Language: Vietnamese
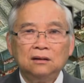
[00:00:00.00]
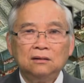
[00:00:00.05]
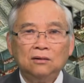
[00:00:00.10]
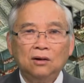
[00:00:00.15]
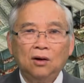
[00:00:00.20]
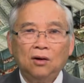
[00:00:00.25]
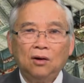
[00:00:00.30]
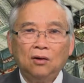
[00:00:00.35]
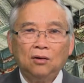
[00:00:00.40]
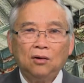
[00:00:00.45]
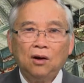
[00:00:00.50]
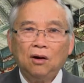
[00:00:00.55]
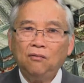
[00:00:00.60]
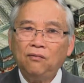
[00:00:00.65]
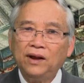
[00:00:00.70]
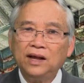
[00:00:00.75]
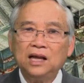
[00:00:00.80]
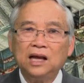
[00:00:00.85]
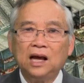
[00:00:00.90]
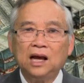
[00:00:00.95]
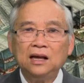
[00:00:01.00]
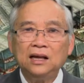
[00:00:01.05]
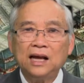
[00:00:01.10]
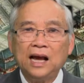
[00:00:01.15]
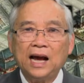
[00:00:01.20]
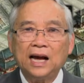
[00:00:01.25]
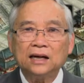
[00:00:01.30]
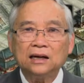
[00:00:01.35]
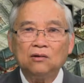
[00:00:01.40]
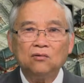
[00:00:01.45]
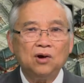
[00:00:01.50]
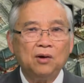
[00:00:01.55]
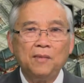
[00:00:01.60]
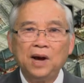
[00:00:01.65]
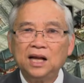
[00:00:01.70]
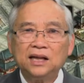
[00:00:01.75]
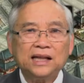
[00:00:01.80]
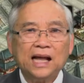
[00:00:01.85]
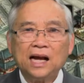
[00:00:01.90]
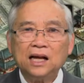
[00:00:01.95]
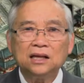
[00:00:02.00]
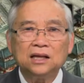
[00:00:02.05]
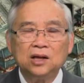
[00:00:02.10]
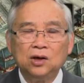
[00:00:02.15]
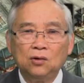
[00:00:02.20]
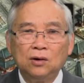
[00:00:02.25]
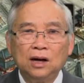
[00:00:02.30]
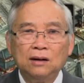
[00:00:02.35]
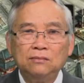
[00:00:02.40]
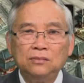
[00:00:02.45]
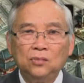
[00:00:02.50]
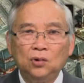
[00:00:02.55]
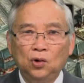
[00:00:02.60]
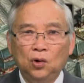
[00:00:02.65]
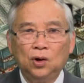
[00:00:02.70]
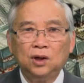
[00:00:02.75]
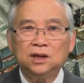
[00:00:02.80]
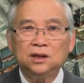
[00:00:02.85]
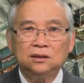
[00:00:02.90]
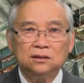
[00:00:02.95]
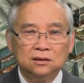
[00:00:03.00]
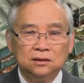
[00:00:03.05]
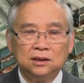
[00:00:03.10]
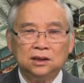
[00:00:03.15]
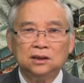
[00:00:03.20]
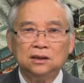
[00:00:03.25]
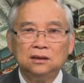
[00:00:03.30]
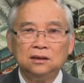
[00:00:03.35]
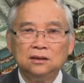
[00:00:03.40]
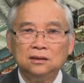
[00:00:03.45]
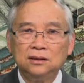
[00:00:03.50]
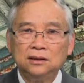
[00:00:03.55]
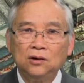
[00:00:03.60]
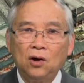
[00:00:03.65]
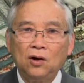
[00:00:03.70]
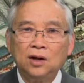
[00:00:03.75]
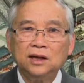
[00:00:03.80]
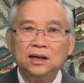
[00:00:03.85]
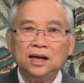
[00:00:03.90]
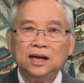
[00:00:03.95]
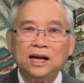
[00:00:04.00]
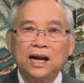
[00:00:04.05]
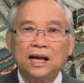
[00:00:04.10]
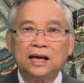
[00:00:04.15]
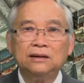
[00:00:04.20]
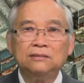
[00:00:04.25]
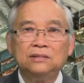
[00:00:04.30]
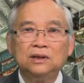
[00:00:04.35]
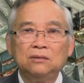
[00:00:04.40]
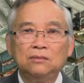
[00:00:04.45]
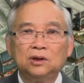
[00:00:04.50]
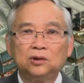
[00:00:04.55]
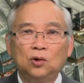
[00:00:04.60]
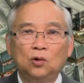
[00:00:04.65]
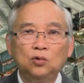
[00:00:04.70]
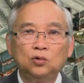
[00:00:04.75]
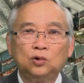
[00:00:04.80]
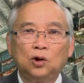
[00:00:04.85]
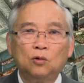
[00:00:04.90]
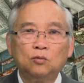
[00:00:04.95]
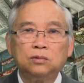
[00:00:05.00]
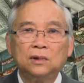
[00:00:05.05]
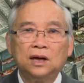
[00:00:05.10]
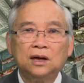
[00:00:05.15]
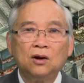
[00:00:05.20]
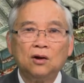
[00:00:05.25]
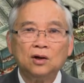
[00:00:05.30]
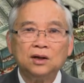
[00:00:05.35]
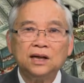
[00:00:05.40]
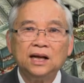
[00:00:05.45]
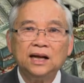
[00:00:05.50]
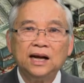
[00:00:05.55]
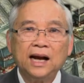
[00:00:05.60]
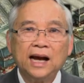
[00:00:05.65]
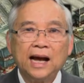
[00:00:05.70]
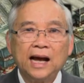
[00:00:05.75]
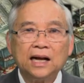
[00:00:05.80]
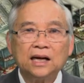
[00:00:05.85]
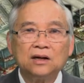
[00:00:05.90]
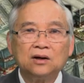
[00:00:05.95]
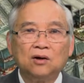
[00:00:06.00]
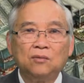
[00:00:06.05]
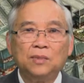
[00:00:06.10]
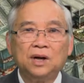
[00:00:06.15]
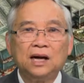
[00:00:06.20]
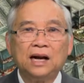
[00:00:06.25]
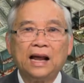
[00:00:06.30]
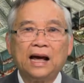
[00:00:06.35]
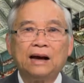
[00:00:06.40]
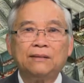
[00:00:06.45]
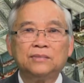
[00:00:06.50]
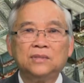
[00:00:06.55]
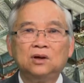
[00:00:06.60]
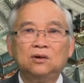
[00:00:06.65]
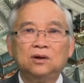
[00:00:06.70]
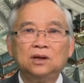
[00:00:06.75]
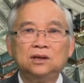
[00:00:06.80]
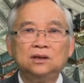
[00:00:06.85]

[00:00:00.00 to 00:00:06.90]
nó nó không phải dễ dàng đâu nó bế tắc nhiều lắm luật thì nói thế này nhưng mà thủ tục lại nói thế khác rồi mình làm nhiều khi